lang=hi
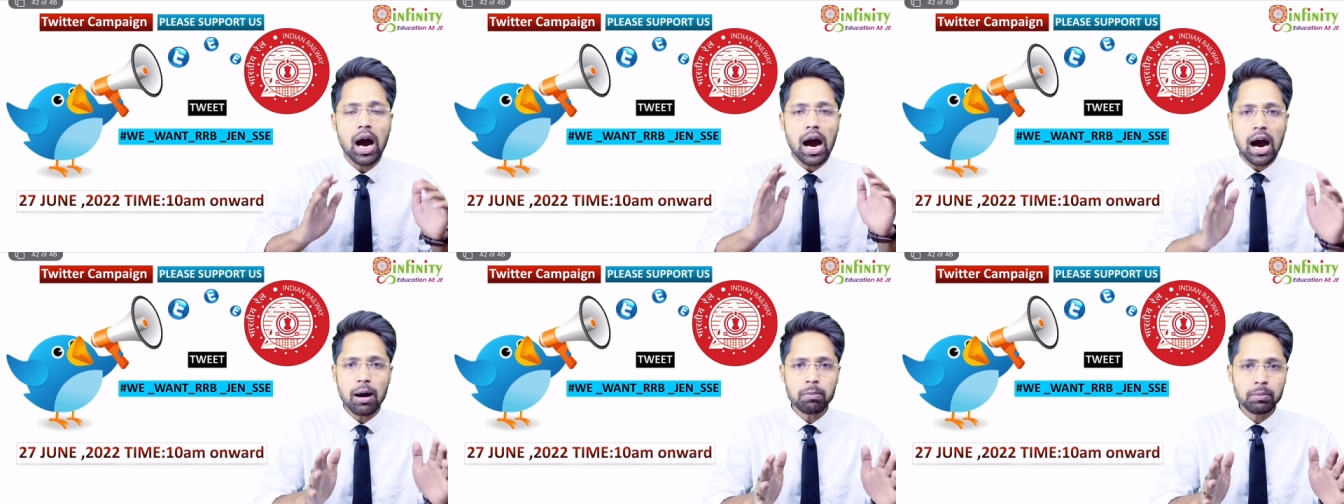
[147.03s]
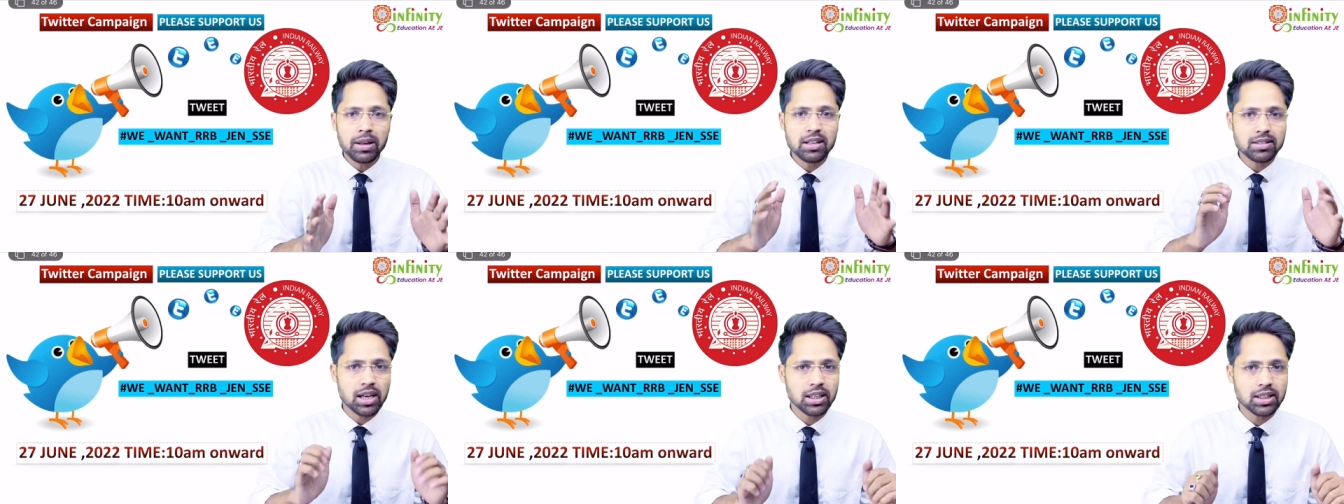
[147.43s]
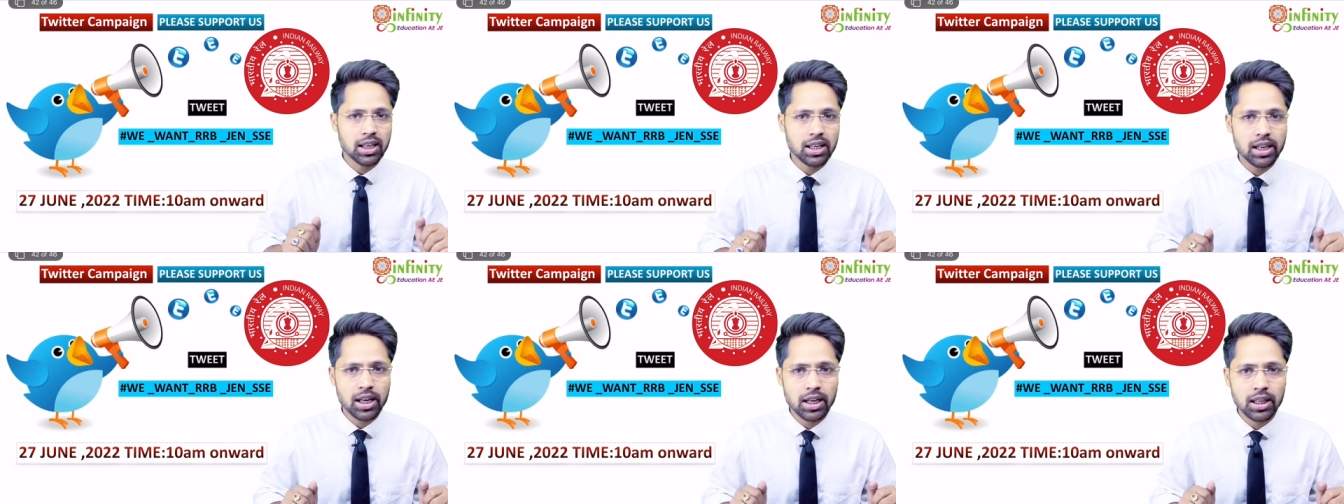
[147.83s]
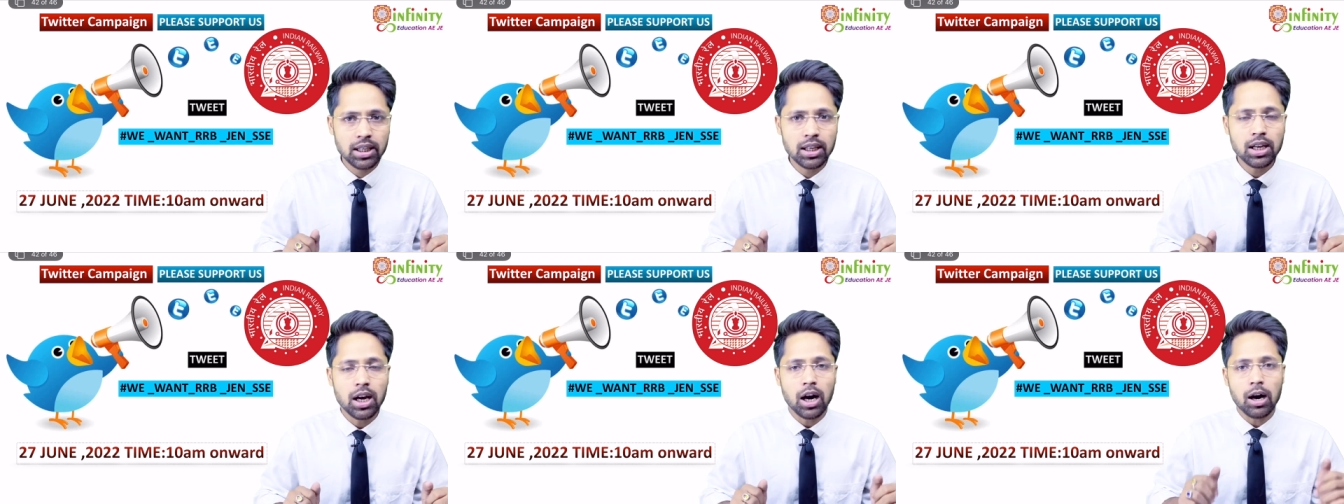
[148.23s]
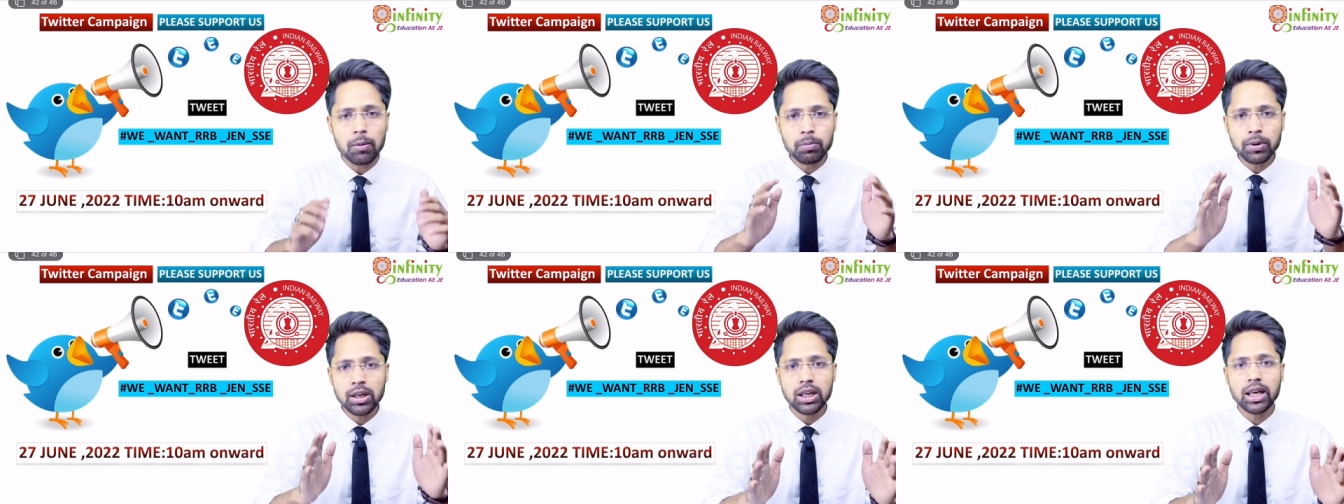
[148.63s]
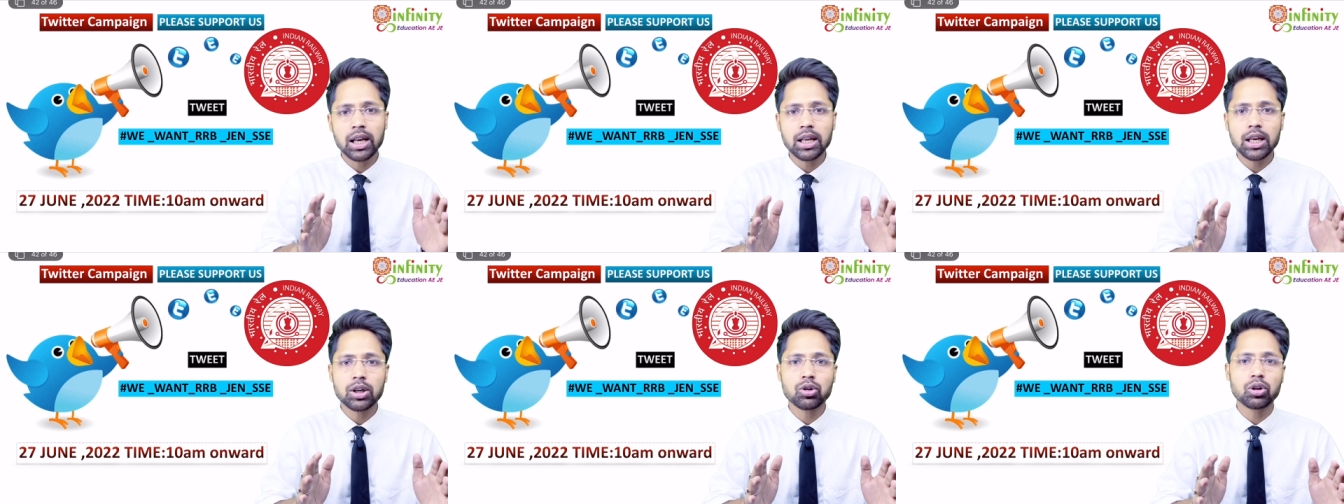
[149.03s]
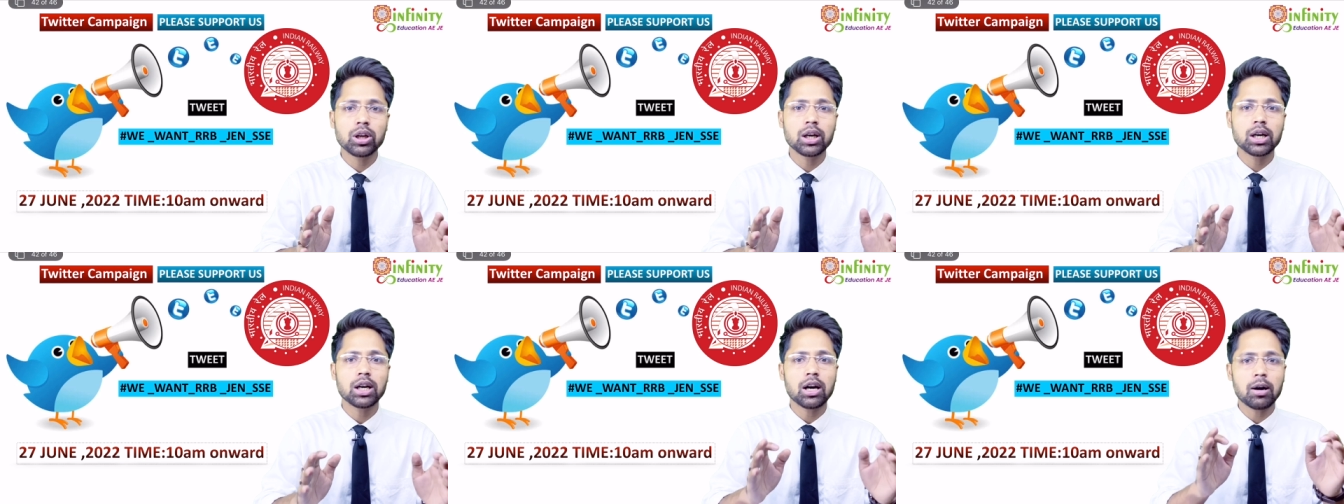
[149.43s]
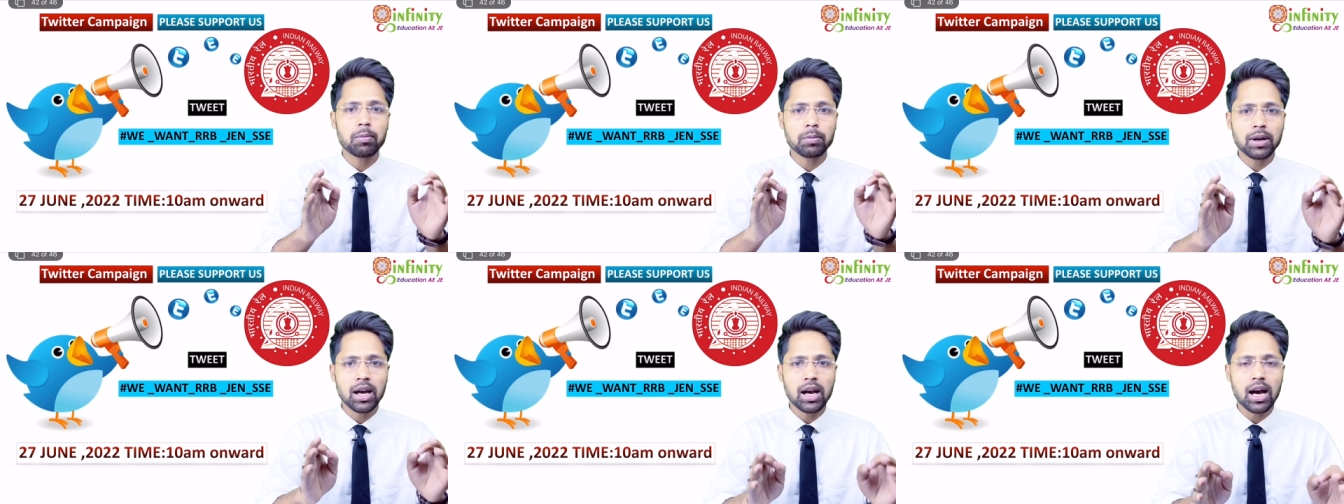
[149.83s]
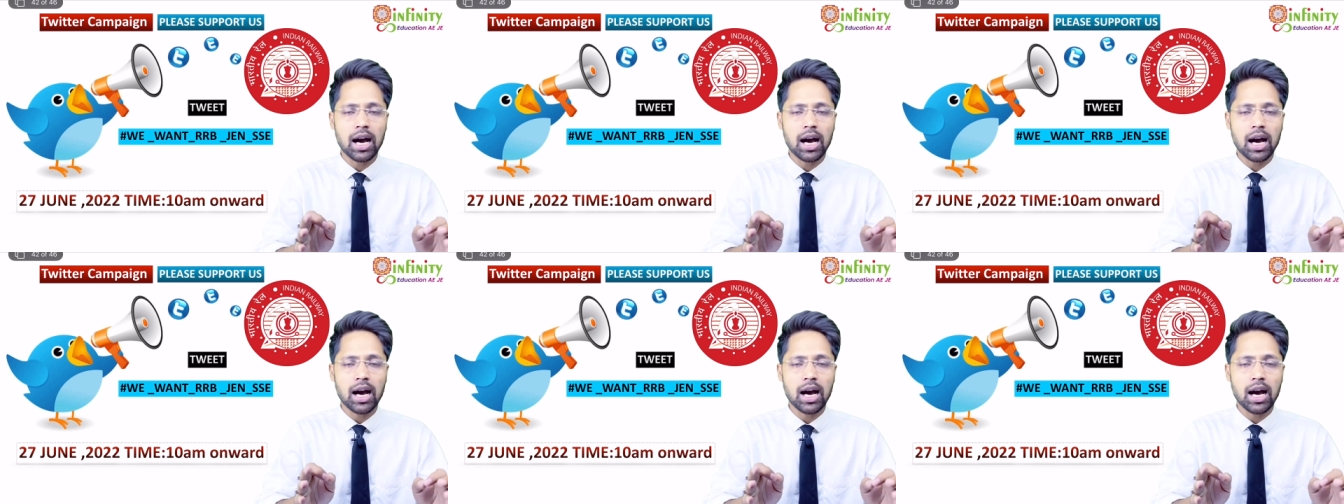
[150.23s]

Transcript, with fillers: आप मेरे साथ हैं या नहीं अपने करियर को लेकर अपना